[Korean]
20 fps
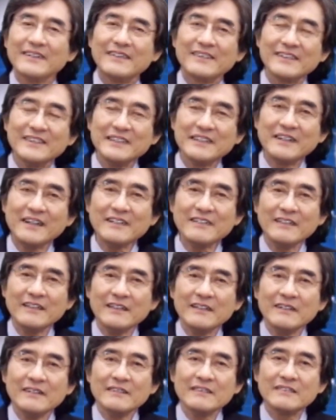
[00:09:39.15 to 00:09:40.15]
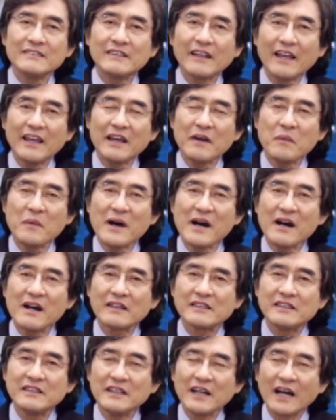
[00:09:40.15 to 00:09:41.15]
그러니까
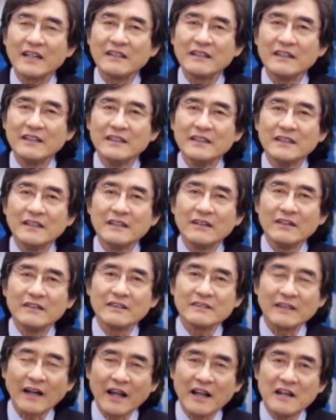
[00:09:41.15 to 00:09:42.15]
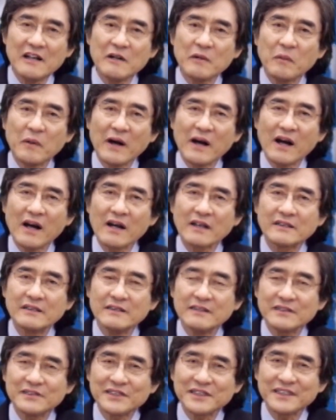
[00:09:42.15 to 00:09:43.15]
때와 기한, 날과
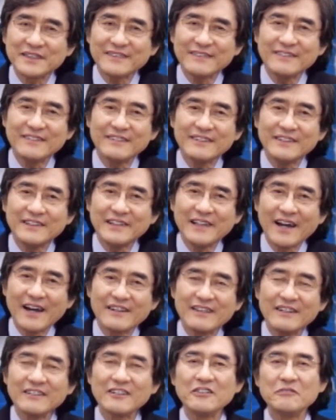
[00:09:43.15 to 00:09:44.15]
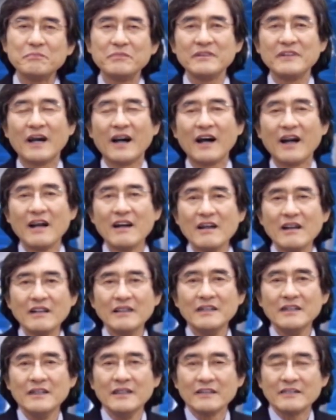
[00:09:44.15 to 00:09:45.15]
그 시를 이해하는 것보다
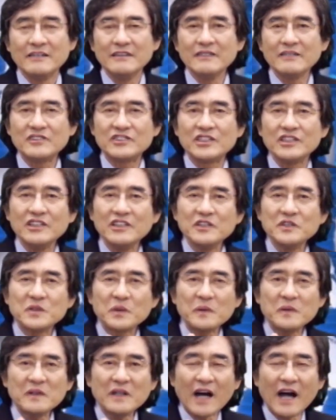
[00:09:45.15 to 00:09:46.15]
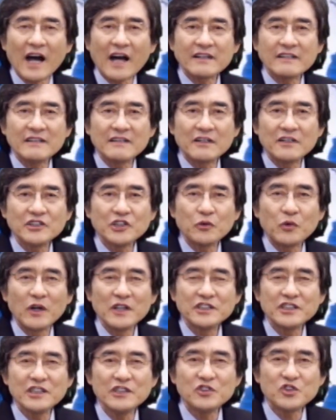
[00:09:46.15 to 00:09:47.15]
그 징조를 아는 것이
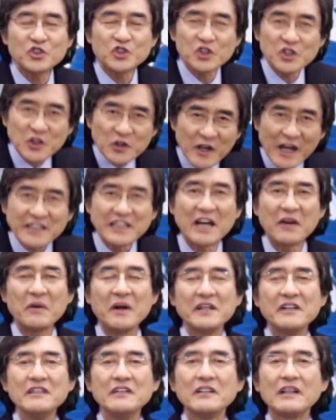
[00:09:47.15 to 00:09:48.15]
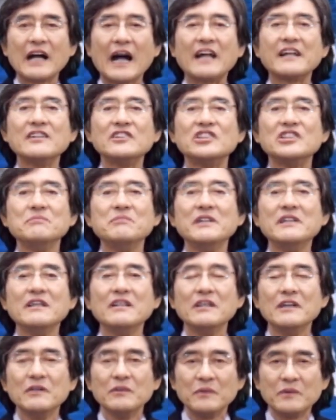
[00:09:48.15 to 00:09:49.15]
훨씬 중요하다고 하는
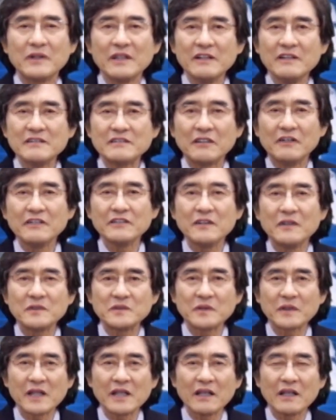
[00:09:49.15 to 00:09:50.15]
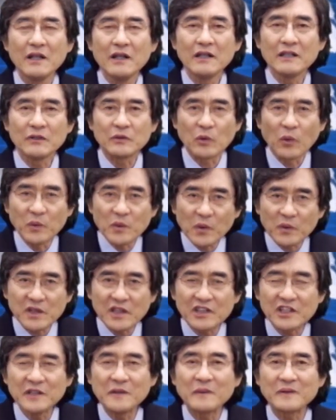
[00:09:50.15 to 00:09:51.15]
가르침이 우리는 성경 속에
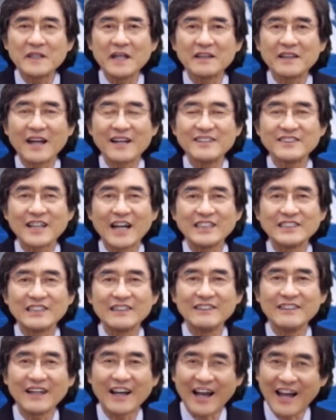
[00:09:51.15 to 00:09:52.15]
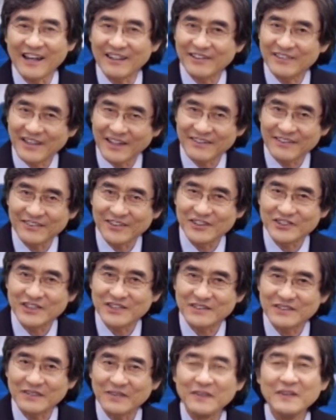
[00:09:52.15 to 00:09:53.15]
녹록히 기록되어 있다는 사실을 알게 되는
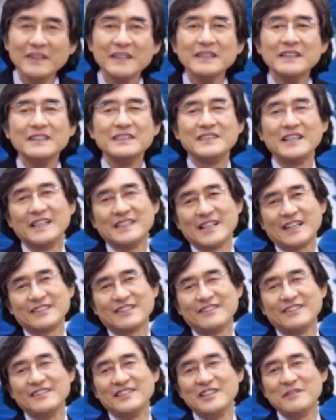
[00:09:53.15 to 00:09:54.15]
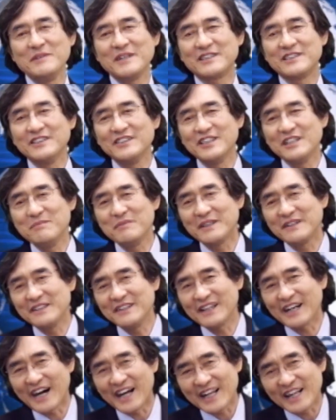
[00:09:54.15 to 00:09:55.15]
것이죠. 제자들은 이미 그
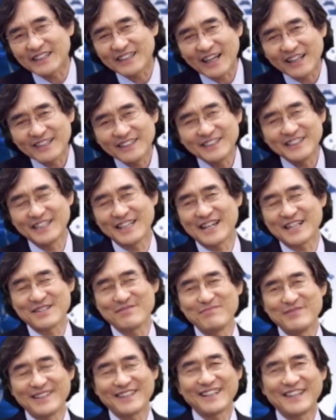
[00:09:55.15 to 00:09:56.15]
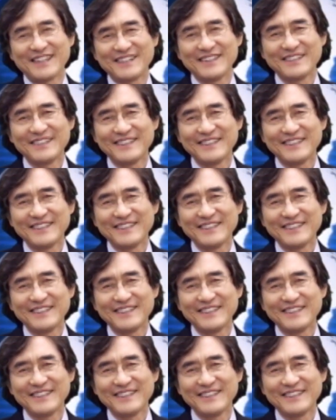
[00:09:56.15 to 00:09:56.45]
의미를 알았다는 이야기입니다.